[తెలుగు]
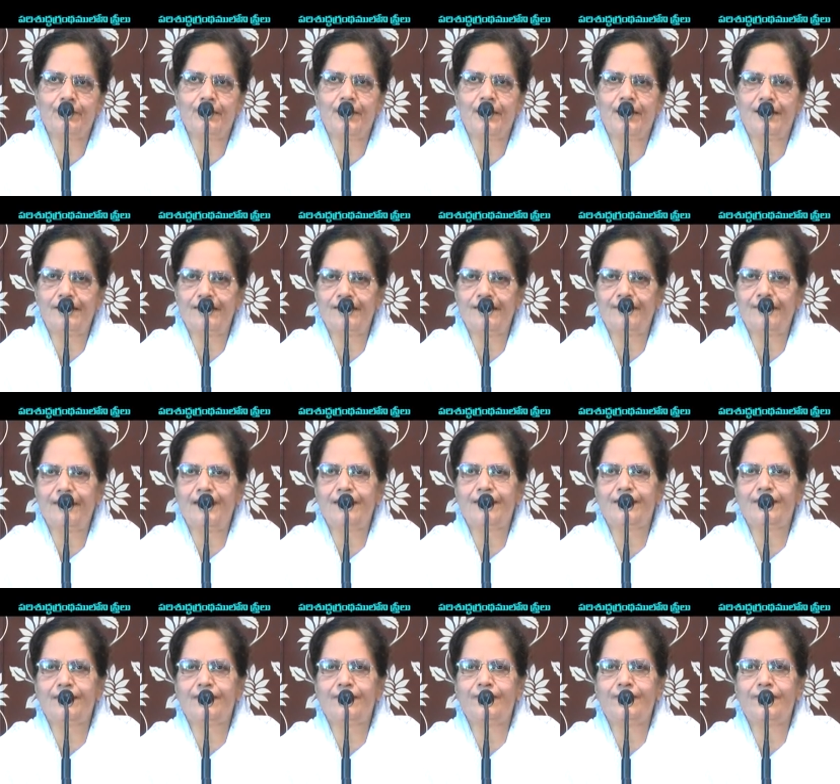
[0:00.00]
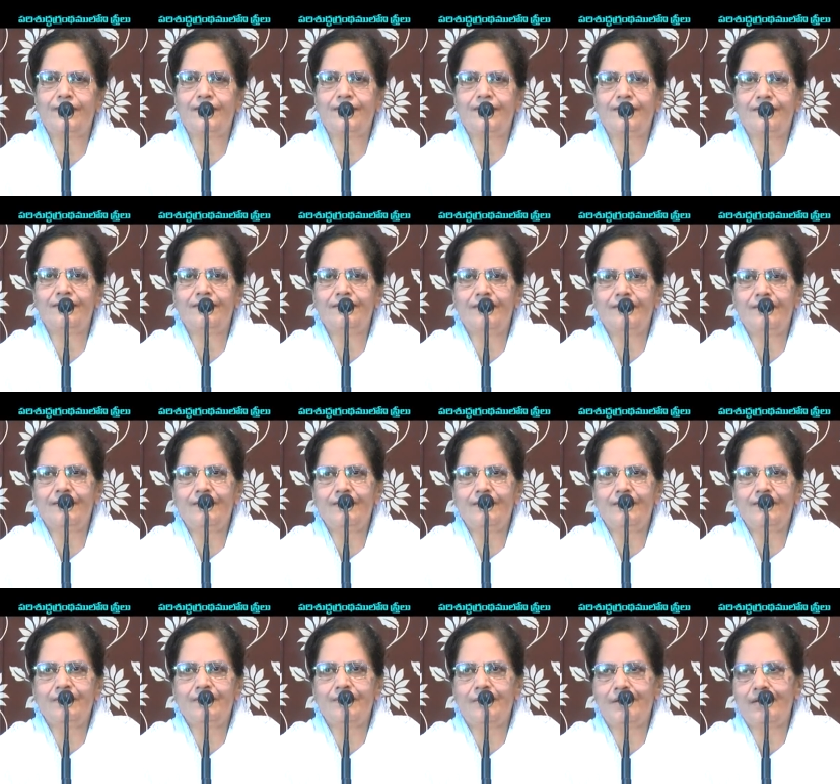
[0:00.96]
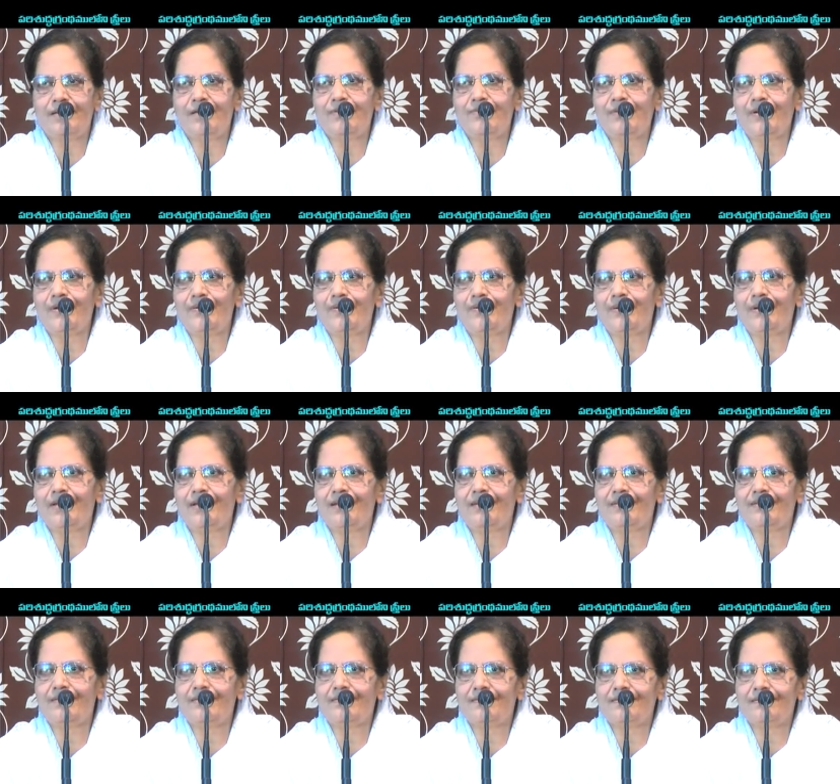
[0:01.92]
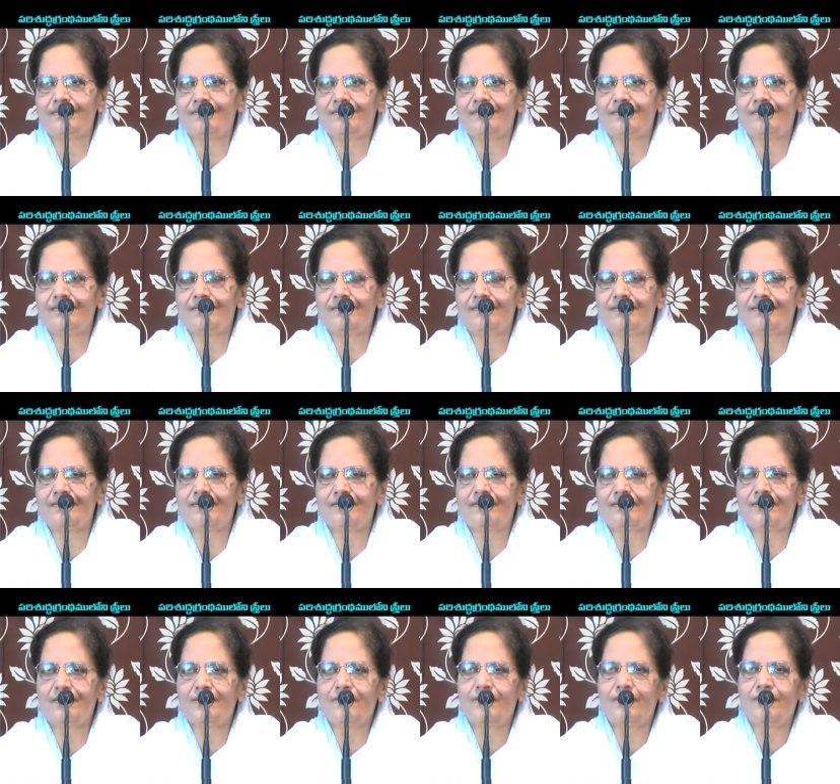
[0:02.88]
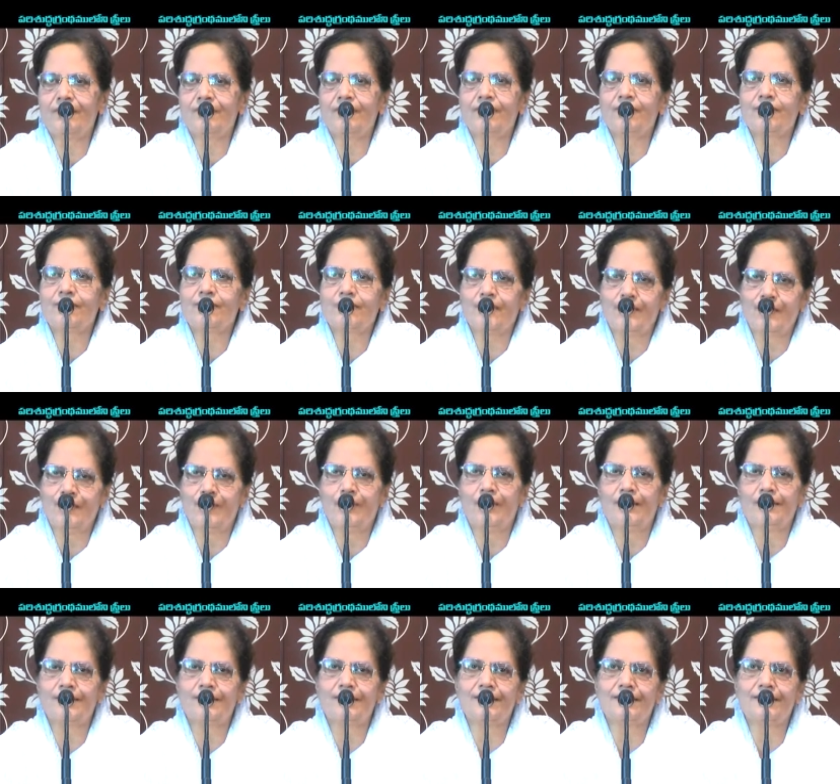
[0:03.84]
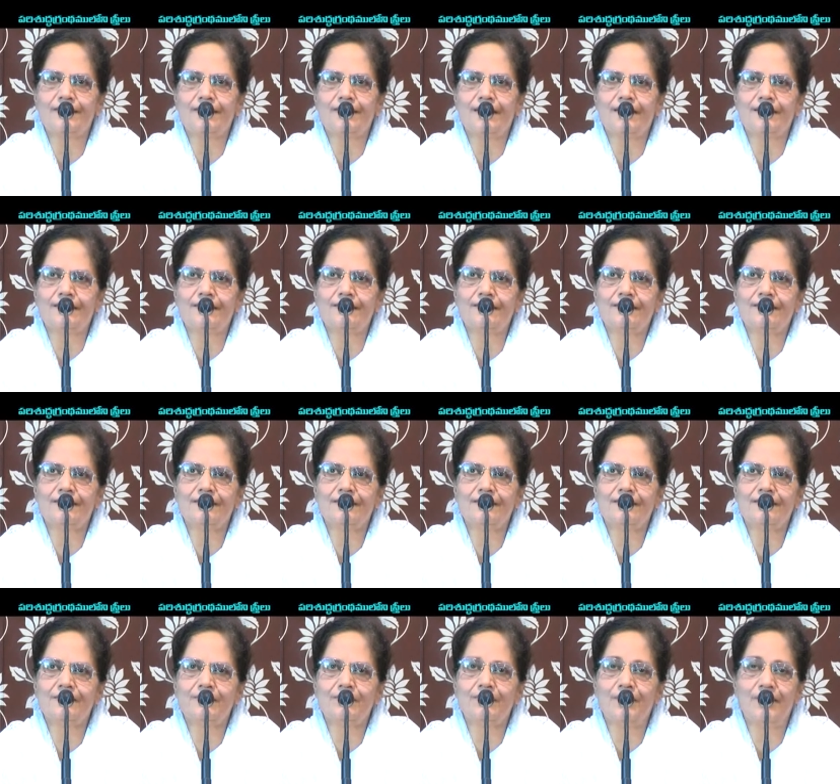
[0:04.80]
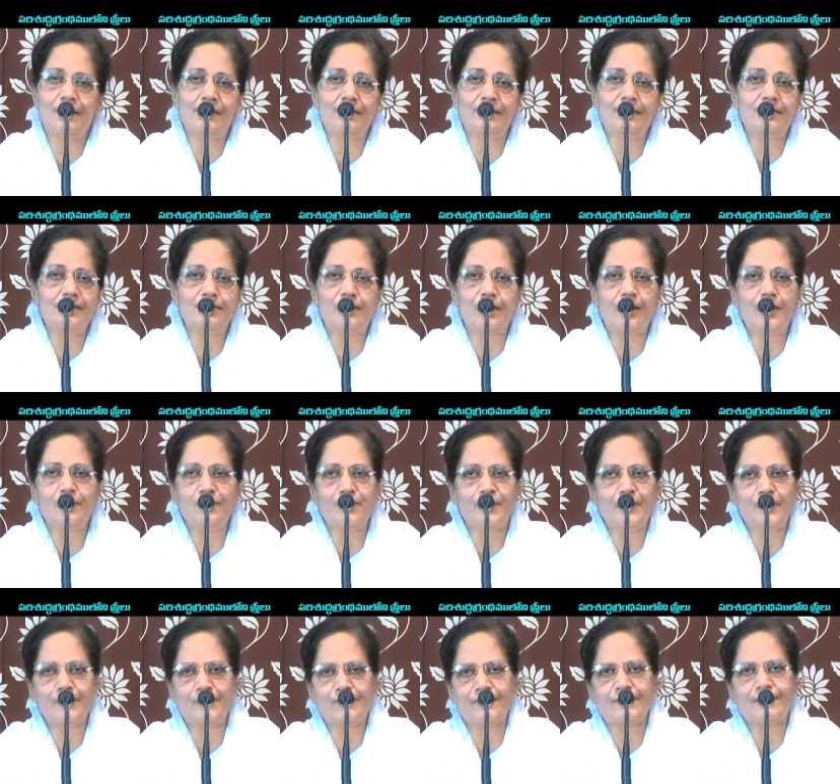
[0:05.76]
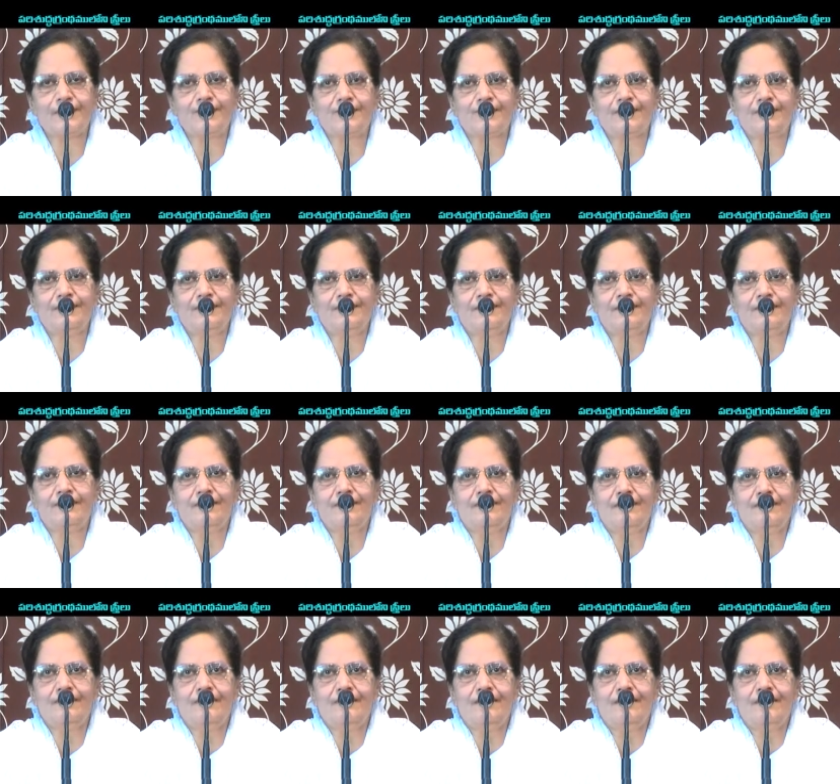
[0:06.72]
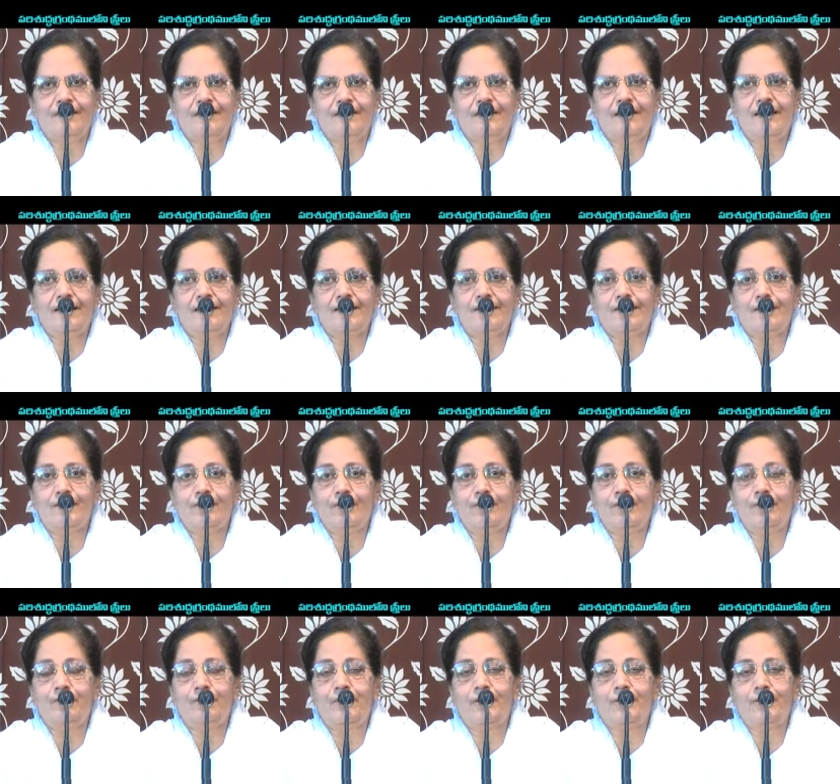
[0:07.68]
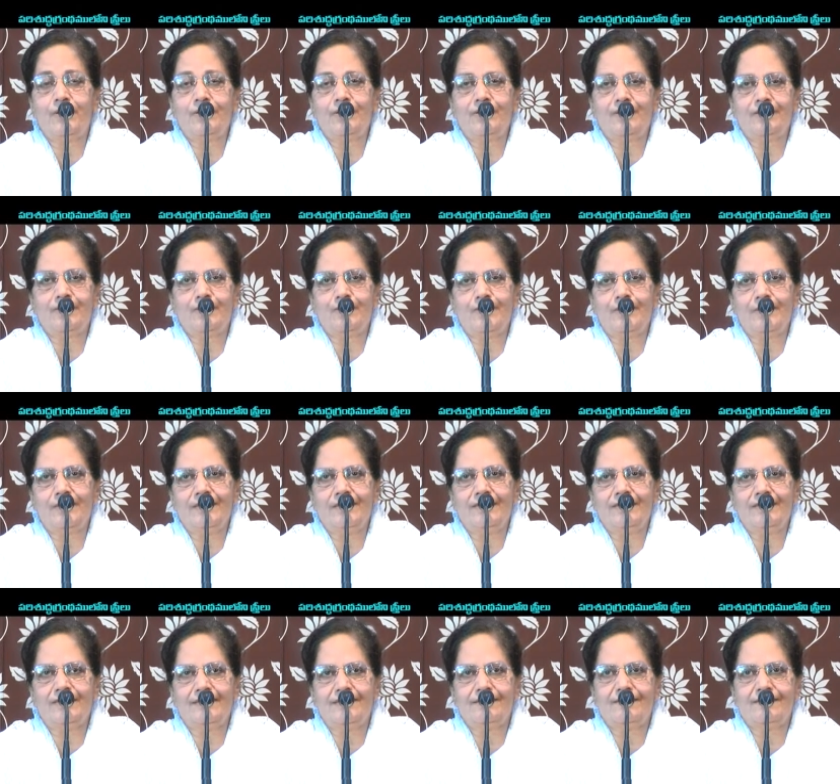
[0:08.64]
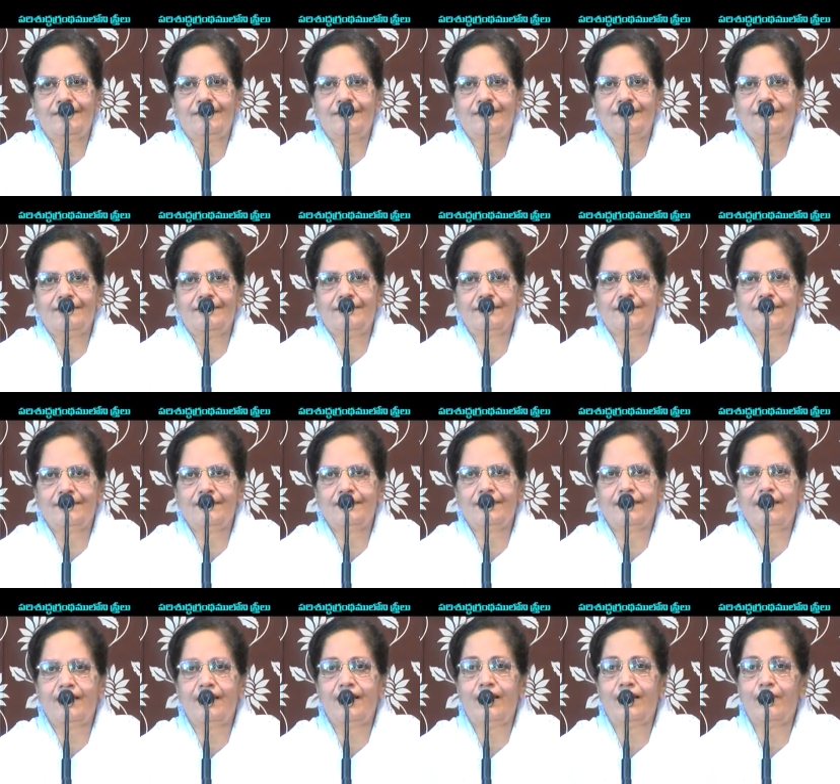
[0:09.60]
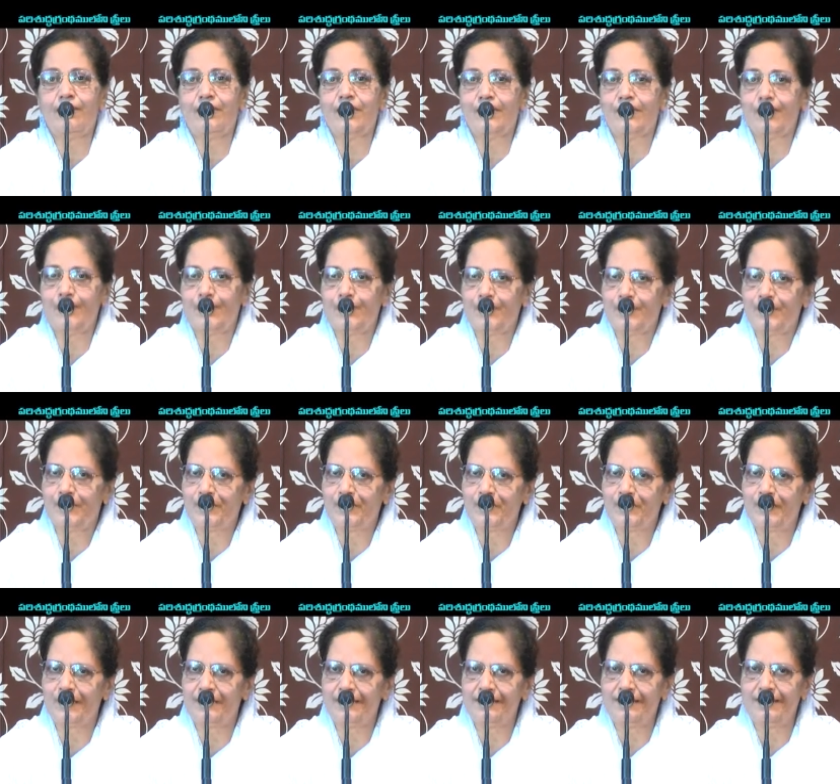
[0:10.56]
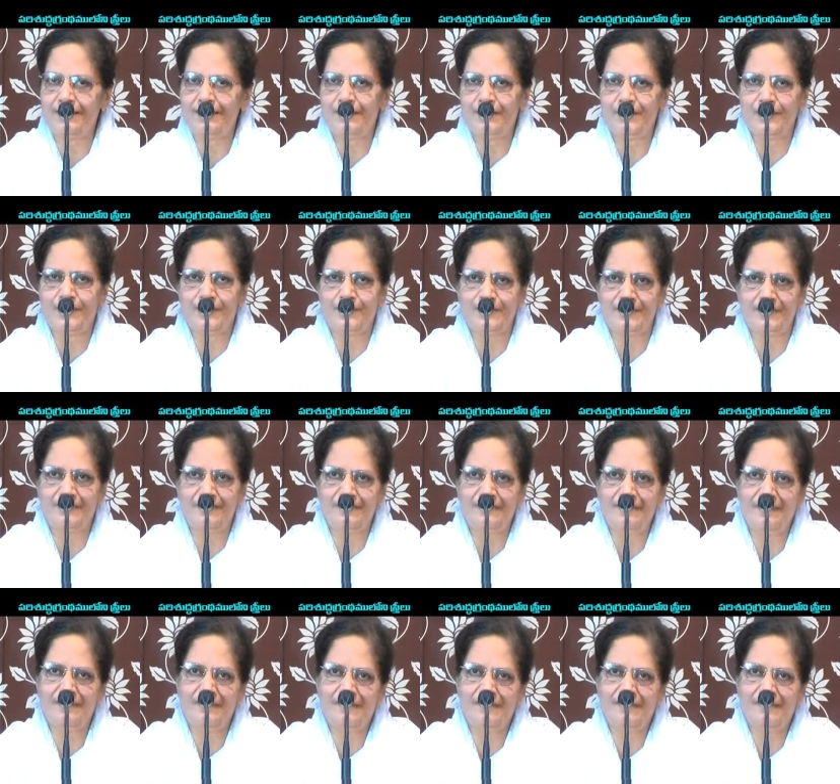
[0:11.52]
మార్త వలె కాకుండా మరియ వలె ఉండాలని స్త్రీలు ఆశించాలి మార్త చాలా పనులు చేస్తుంది అంటే స్త్రీలు పనులు చేయకూడదని కాదు ఆమె యేసుప్రభుకు ఆతిథ్యం ఇస్తుంది